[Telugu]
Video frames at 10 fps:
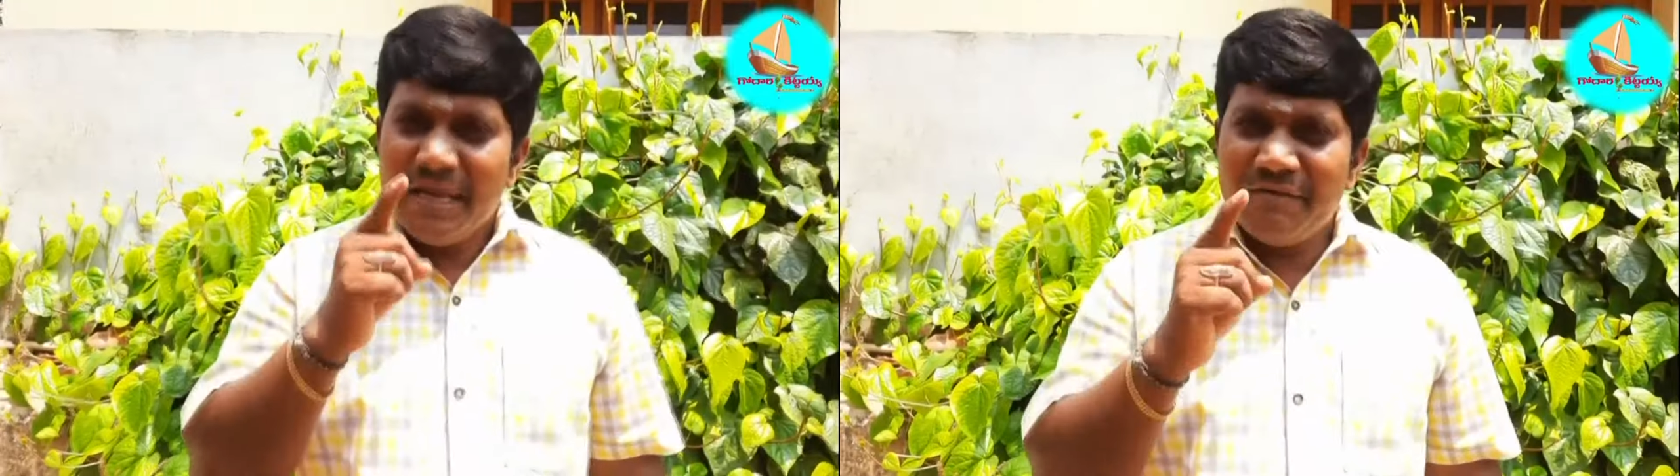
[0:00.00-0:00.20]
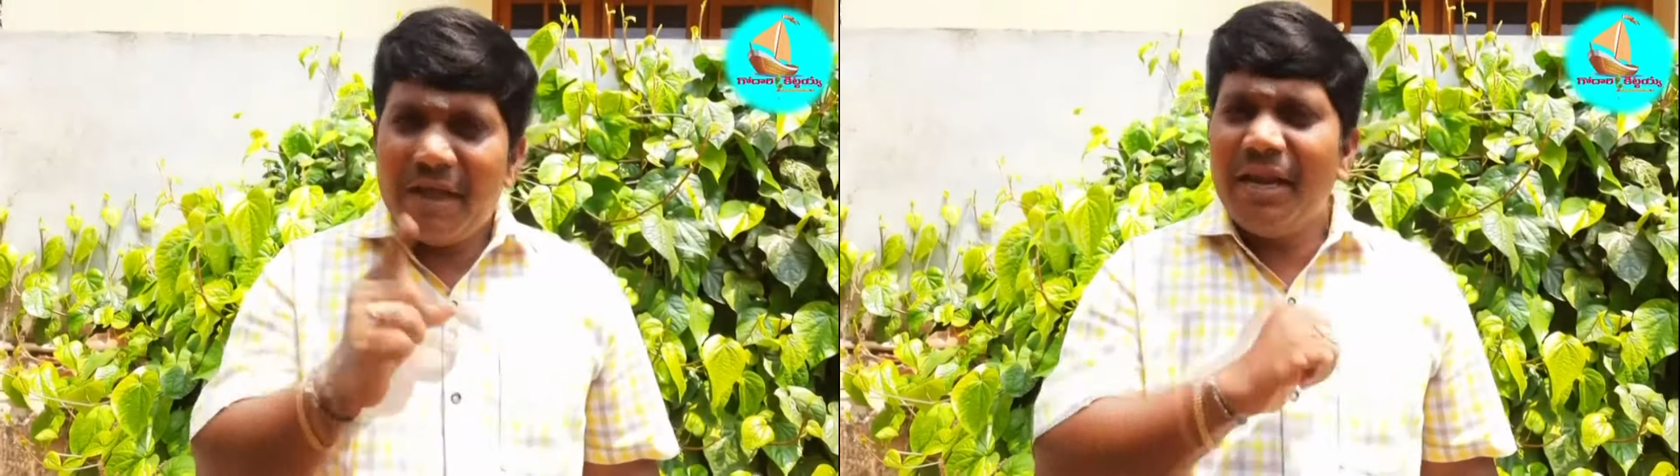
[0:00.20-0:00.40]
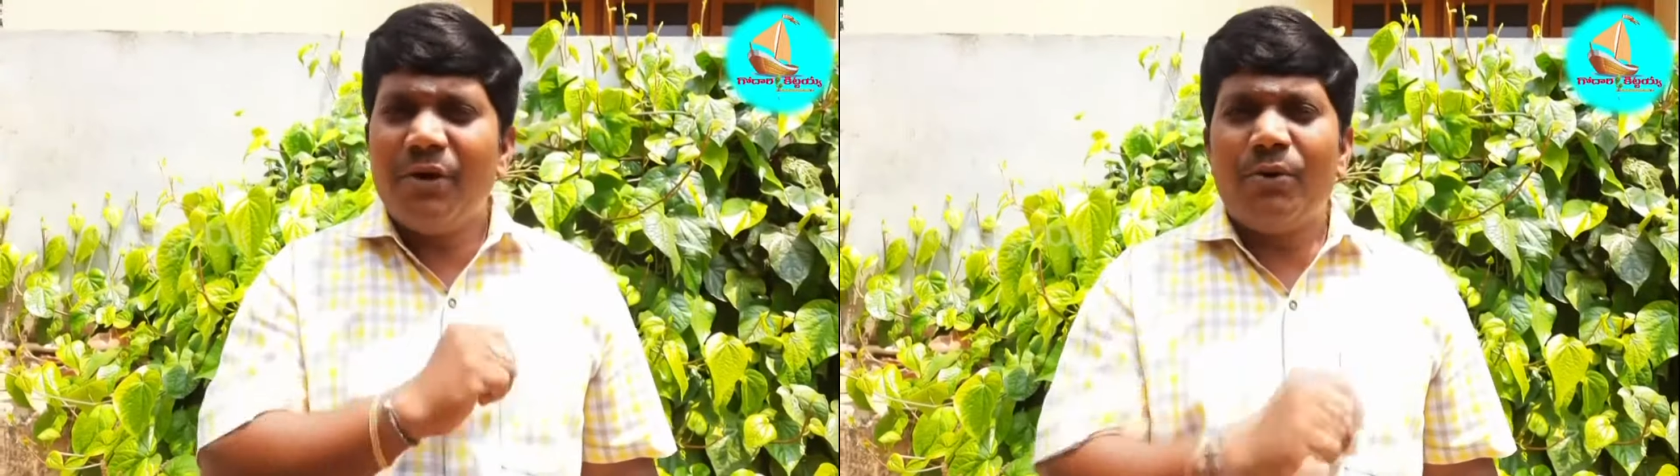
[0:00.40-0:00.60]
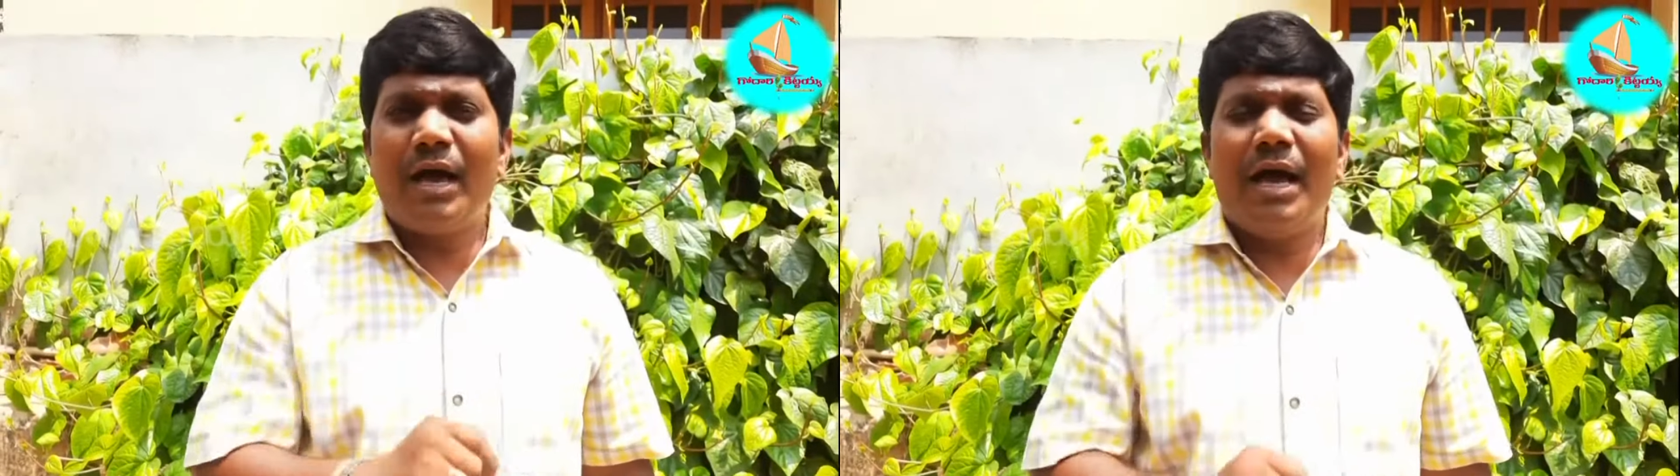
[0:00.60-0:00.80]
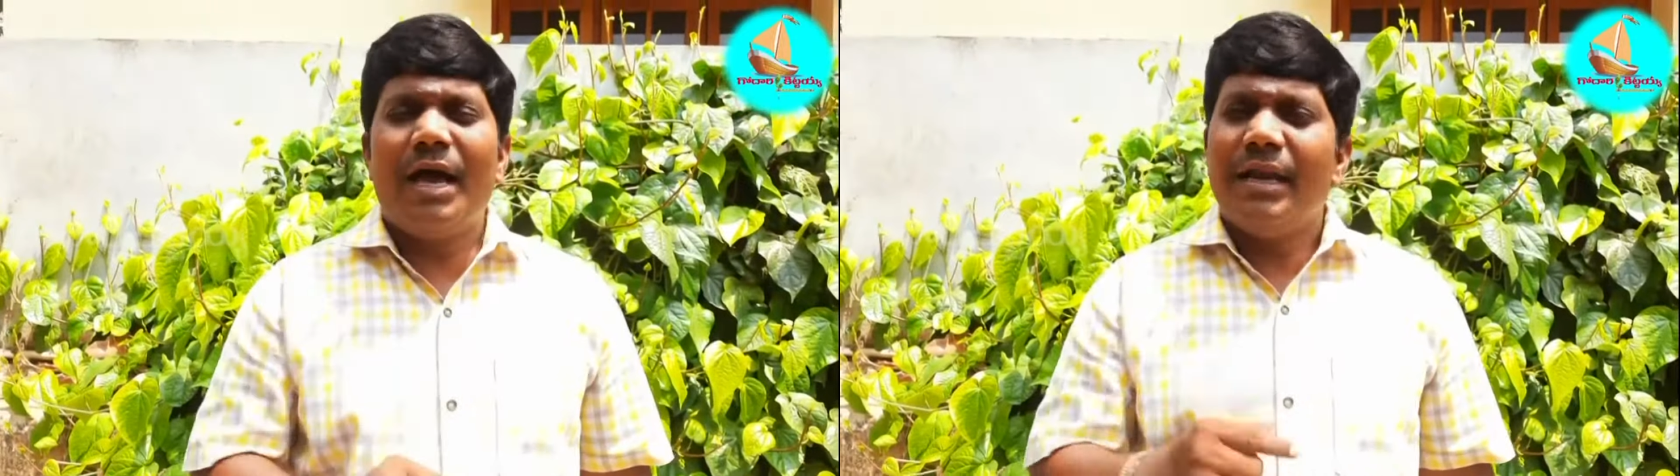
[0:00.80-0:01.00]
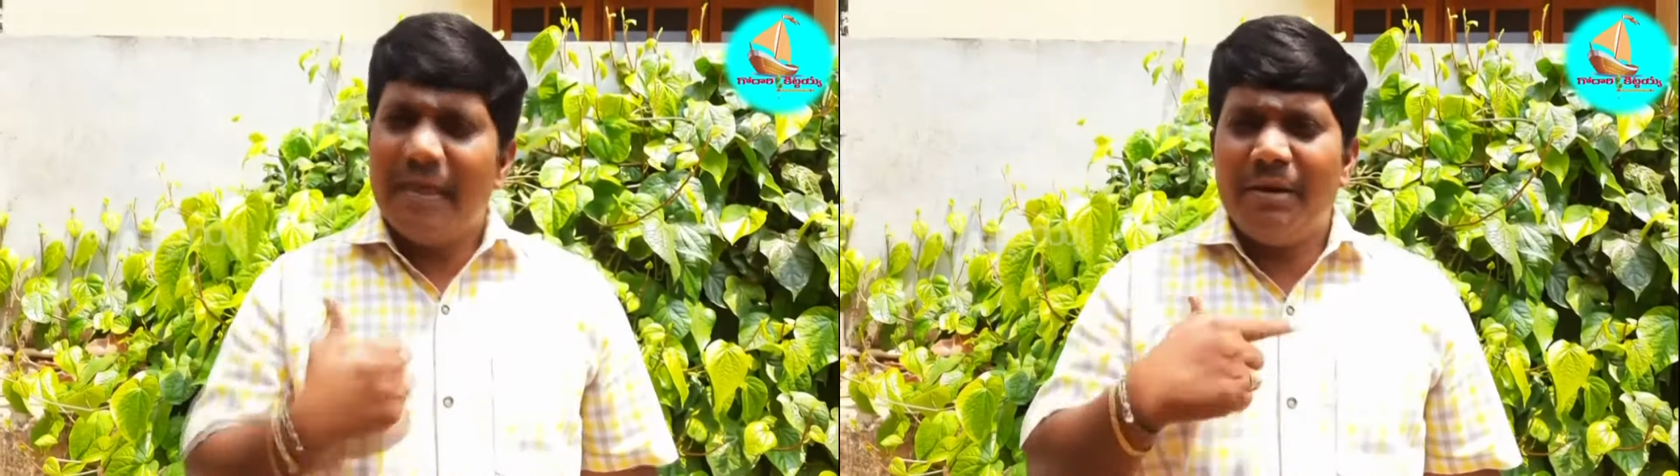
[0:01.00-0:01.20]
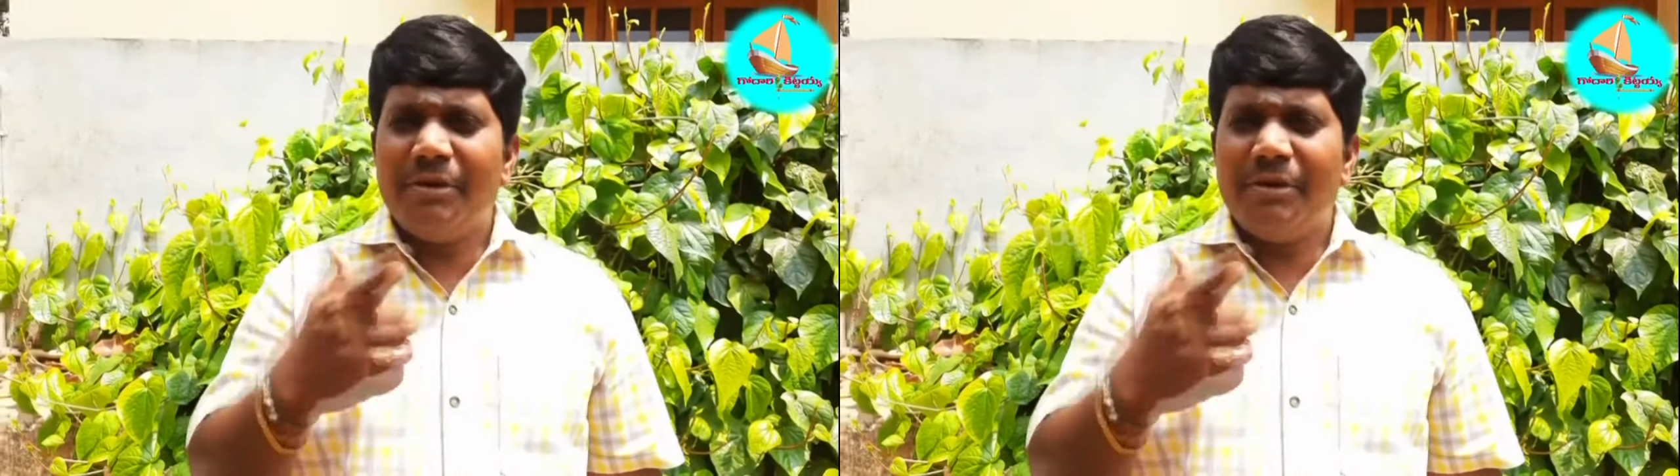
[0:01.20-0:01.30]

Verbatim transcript: ఇవన్నీ కూడా నేను